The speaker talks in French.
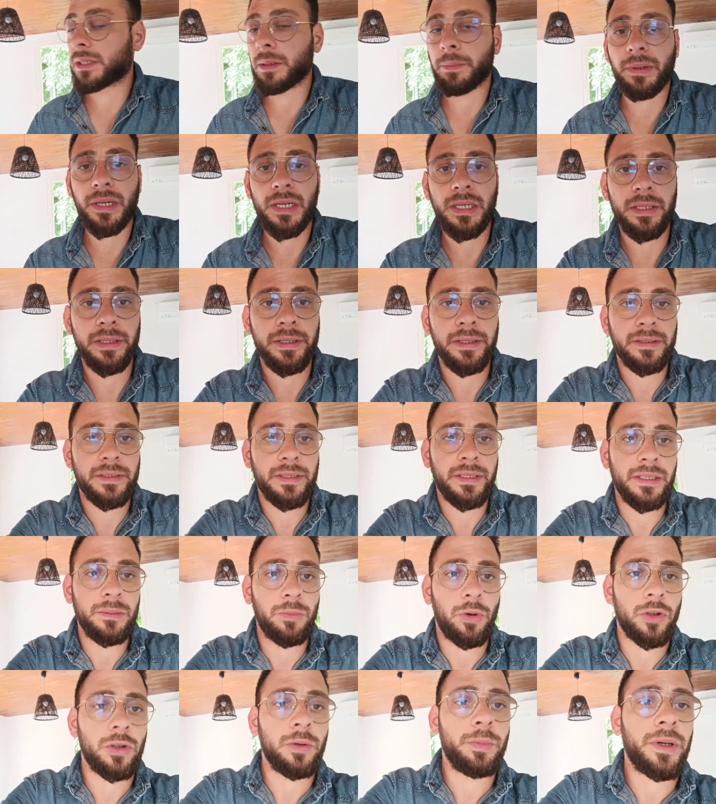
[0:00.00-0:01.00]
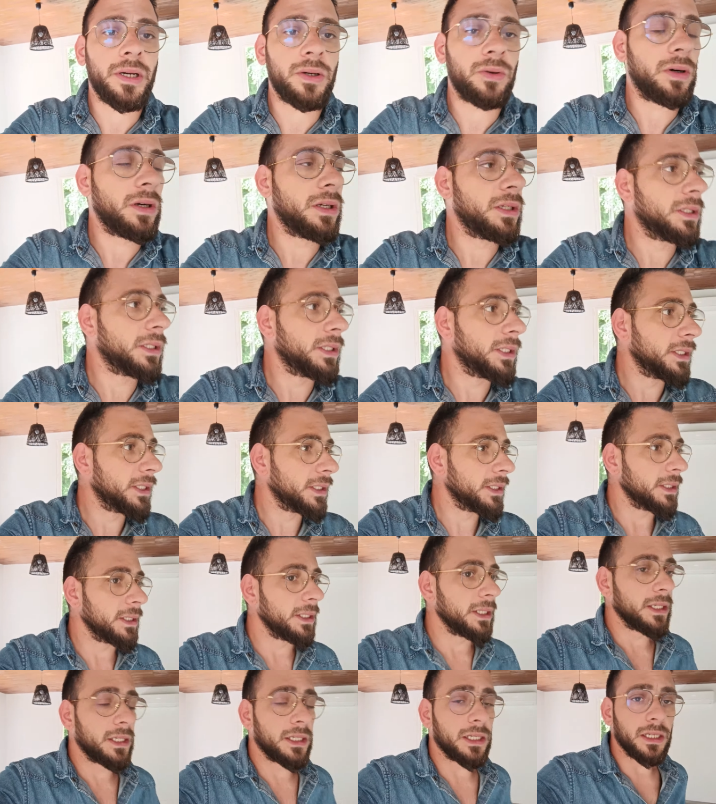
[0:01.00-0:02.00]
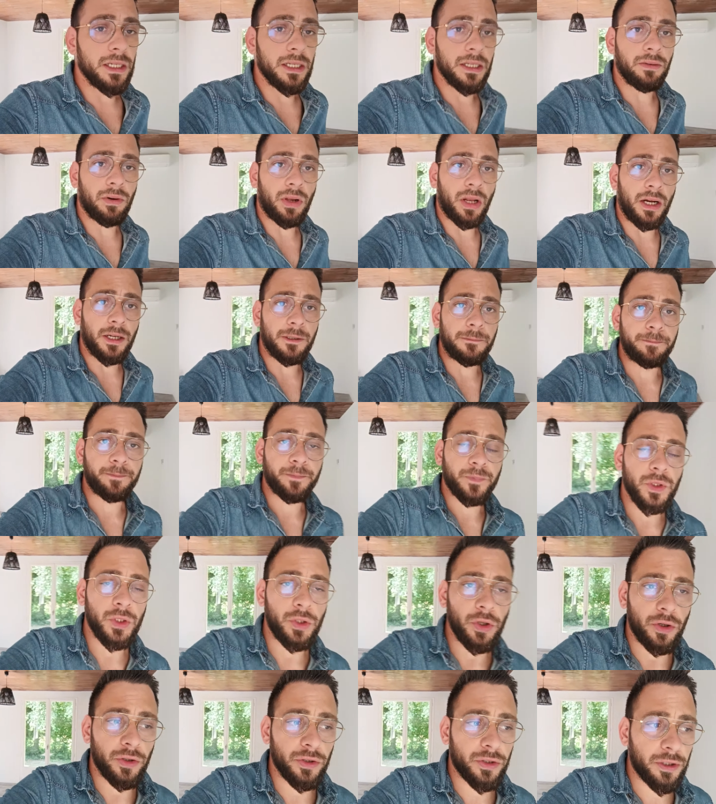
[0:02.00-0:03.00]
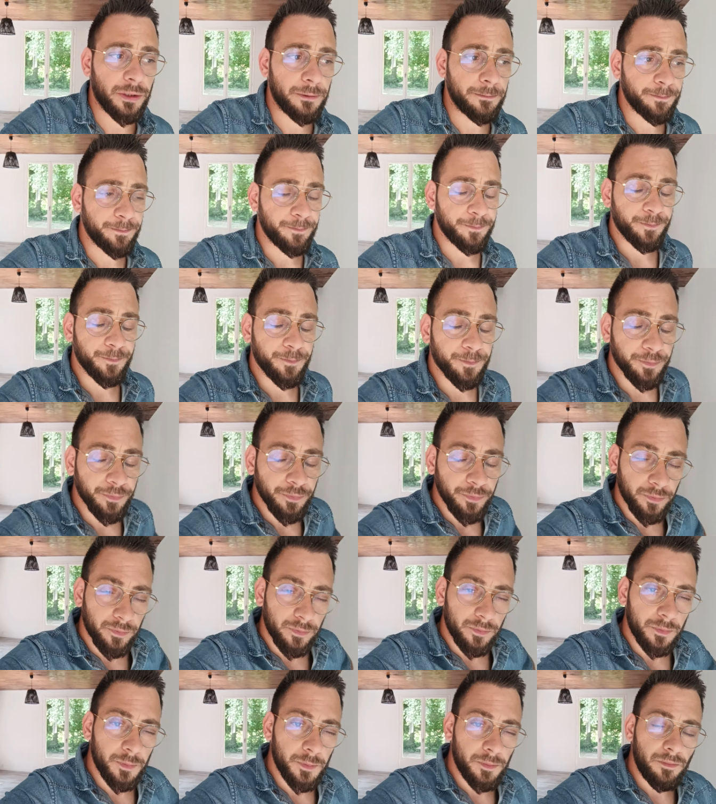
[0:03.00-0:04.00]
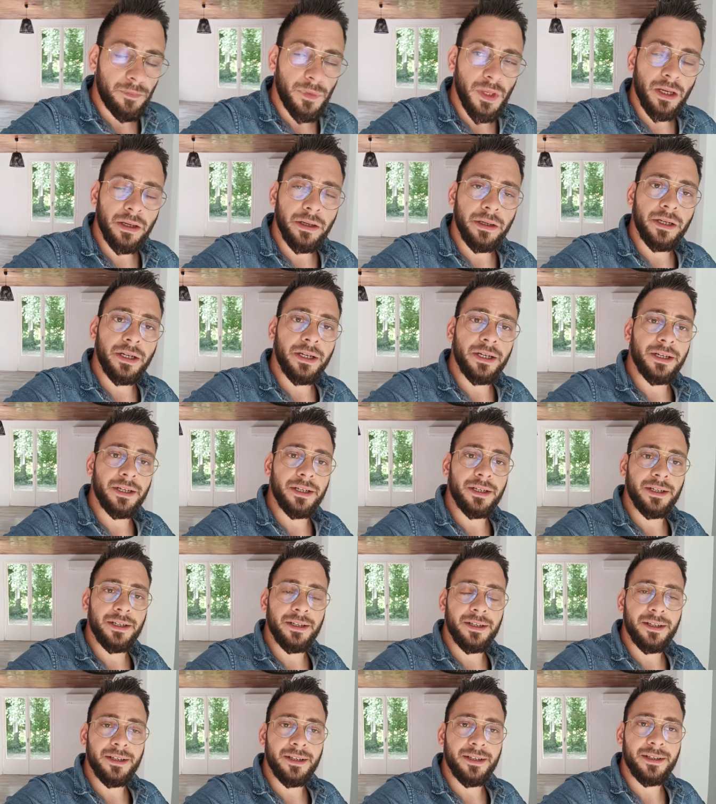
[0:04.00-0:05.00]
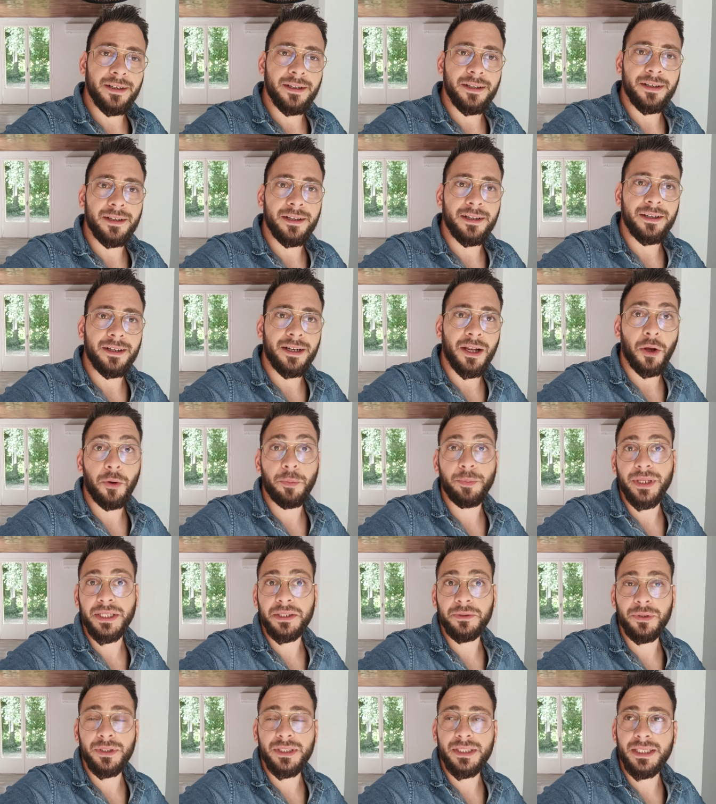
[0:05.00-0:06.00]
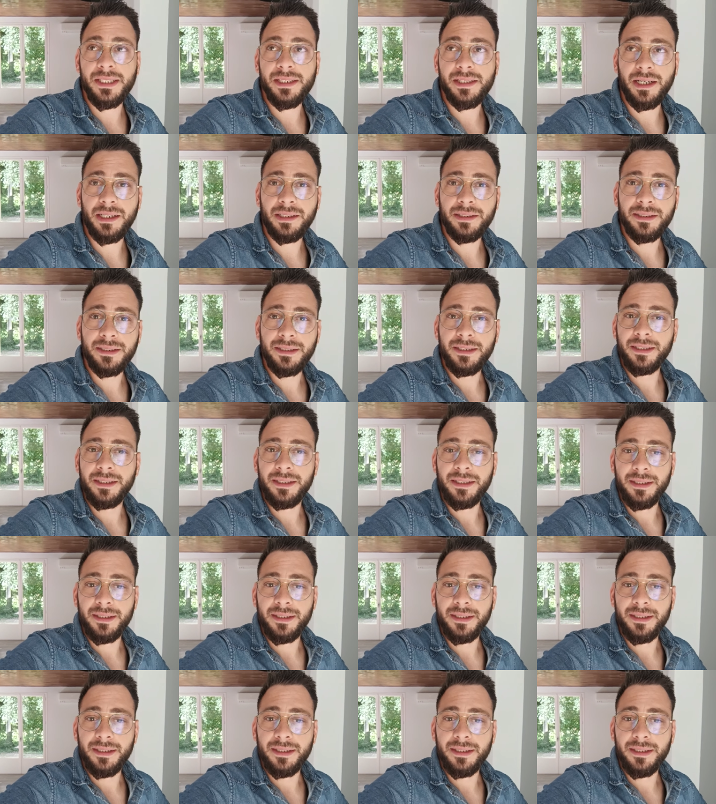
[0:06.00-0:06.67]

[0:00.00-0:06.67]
c'est pas, ça déborde pas. Quoi. Et voilà, donc, euh, alors peut-être que c'est ça.